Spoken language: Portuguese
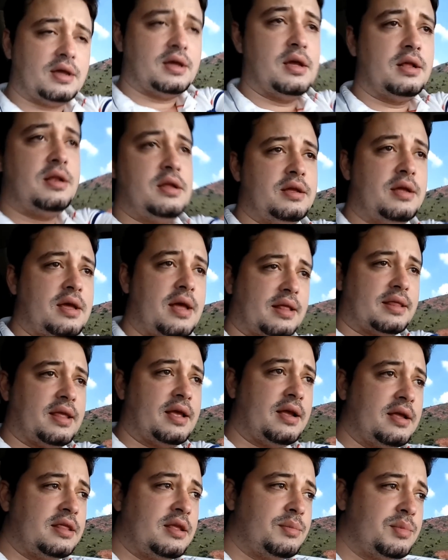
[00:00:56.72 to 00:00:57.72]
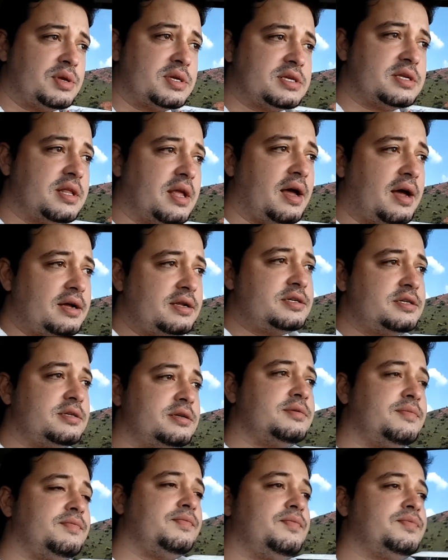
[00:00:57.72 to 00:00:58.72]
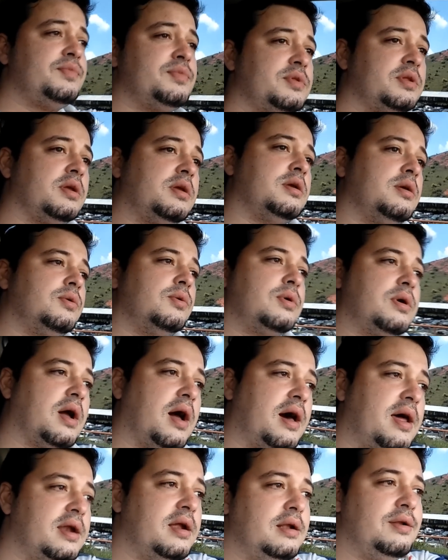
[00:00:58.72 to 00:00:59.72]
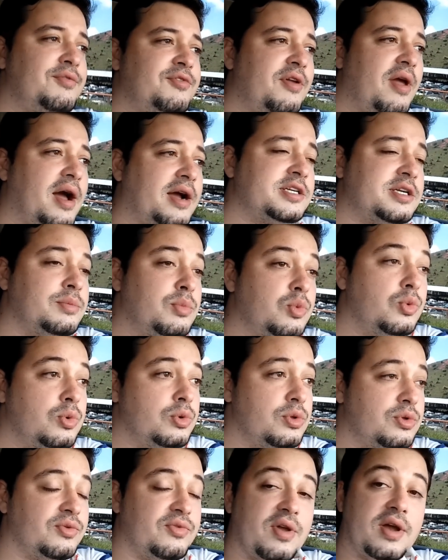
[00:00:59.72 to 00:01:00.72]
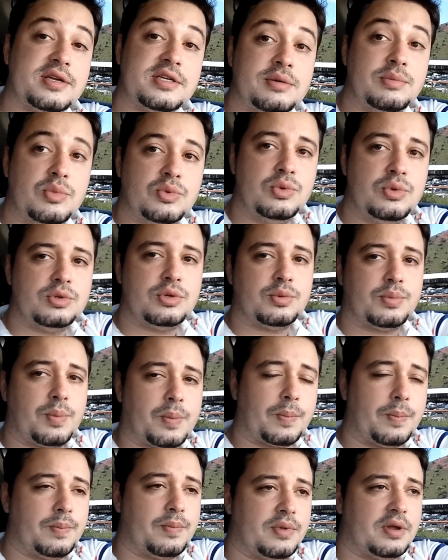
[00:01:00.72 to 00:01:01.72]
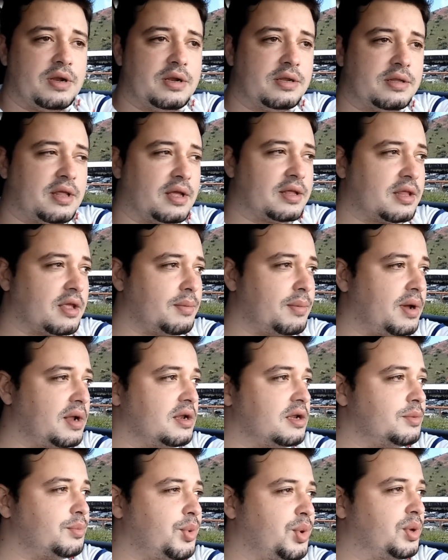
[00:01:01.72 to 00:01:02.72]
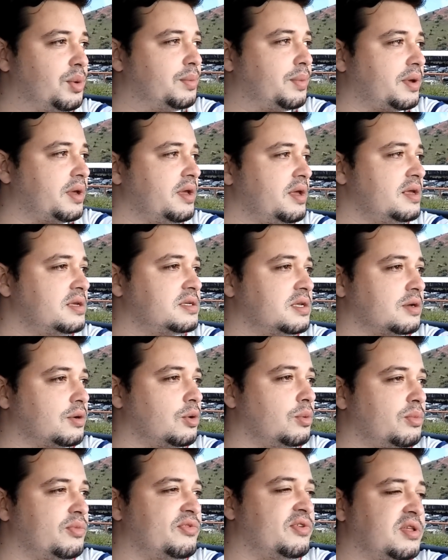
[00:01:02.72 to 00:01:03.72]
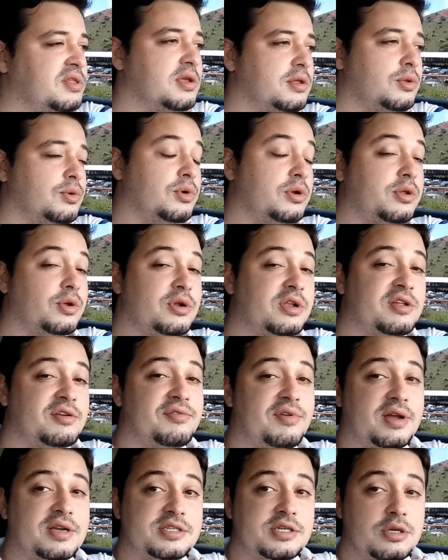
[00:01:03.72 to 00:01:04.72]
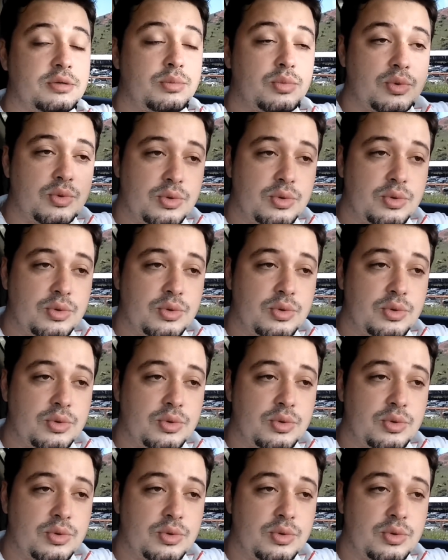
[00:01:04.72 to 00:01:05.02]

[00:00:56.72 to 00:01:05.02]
ele é até que da minha cidade. O cara ele viaja muito, viaja muito ele está trabalhando para a empresa como vendedor, então ele está viajando